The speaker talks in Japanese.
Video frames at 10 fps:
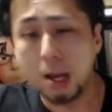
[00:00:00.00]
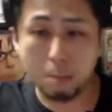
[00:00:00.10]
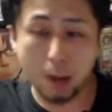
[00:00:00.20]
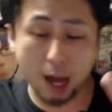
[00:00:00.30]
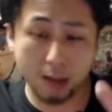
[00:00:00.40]

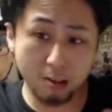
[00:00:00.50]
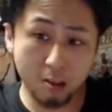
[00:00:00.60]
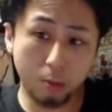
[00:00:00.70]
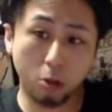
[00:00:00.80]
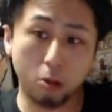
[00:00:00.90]
まず
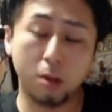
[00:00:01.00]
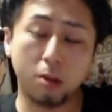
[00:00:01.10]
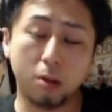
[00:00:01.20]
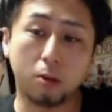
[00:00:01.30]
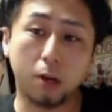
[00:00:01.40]
いものと
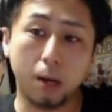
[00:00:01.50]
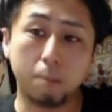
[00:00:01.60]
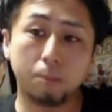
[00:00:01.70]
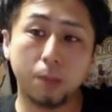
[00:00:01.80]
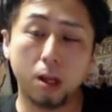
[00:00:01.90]
見るのか、
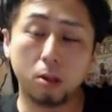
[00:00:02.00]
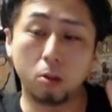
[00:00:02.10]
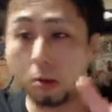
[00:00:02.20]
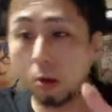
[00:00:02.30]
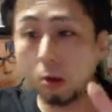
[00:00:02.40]

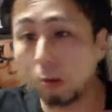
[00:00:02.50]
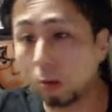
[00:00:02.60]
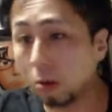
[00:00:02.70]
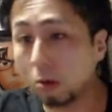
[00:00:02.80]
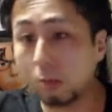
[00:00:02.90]
尊い
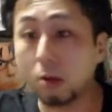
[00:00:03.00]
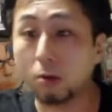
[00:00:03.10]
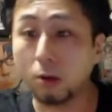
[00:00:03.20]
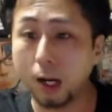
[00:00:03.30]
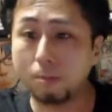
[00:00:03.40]
ものと見るのか。